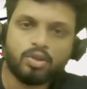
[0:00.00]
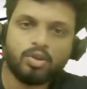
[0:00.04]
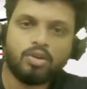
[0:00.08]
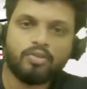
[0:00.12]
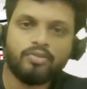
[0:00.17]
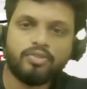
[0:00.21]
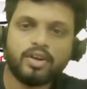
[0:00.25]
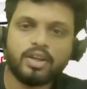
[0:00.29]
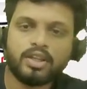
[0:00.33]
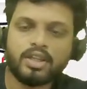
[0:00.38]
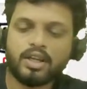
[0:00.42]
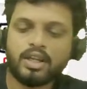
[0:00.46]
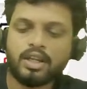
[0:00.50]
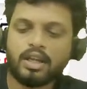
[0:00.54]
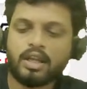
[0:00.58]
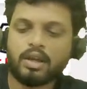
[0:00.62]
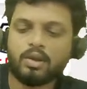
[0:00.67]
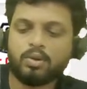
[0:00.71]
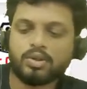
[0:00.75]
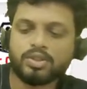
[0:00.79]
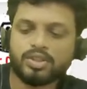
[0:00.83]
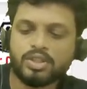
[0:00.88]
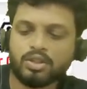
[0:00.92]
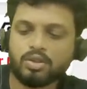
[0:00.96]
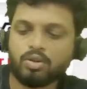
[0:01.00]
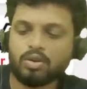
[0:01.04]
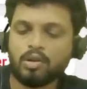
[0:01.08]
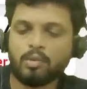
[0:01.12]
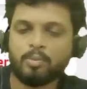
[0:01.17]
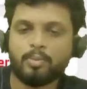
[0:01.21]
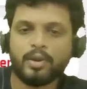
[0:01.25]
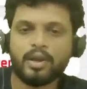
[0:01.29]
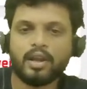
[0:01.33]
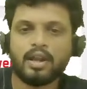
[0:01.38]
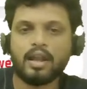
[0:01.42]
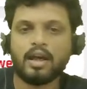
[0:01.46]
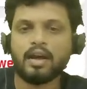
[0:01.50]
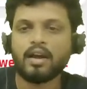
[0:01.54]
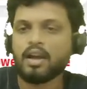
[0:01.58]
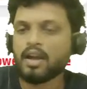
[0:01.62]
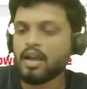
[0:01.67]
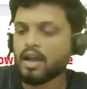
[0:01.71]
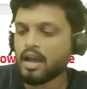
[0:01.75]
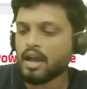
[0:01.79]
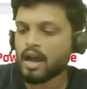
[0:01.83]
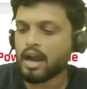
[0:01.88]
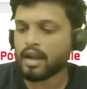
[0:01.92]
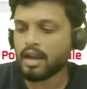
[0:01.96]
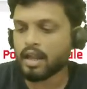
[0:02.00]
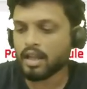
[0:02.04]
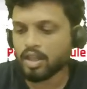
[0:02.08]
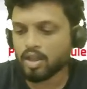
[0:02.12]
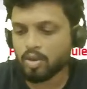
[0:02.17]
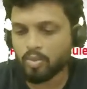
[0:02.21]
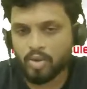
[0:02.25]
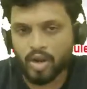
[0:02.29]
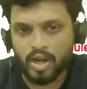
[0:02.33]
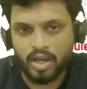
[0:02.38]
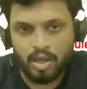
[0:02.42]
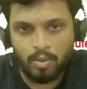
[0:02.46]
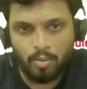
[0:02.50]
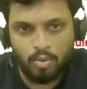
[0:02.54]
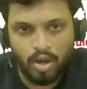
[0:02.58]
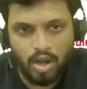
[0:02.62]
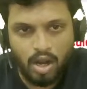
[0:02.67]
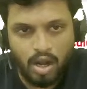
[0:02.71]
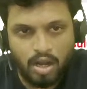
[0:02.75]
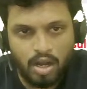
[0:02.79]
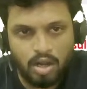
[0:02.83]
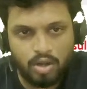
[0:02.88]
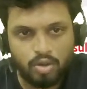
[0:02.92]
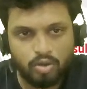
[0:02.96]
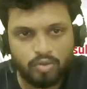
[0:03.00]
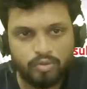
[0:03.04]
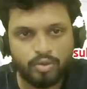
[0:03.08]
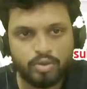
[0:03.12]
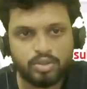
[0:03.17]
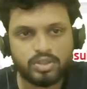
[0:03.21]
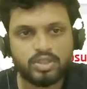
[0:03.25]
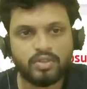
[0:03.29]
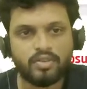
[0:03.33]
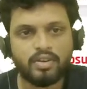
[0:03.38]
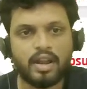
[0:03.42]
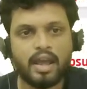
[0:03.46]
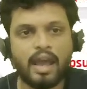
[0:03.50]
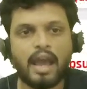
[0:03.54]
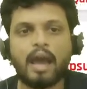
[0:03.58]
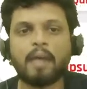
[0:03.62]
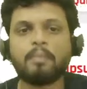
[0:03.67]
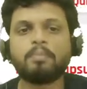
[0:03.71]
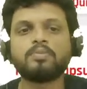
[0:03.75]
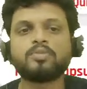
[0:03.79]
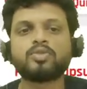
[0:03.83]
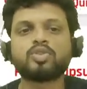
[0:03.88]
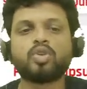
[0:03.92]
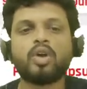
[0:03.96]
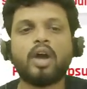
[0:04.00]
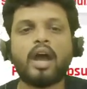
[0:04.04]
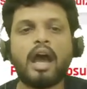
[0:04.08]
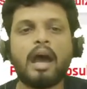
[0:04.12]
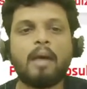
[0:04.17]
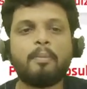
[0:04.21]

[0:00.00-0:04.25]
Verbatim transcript: நோ ஃபர்தர் டிலே கொஷின்குள்ளே போயிடலாம் அண்ட் அதுக்கு முன்னாடி நம்மளோட அடா டூ ஃபோர் செவன் ஆப் ஸோ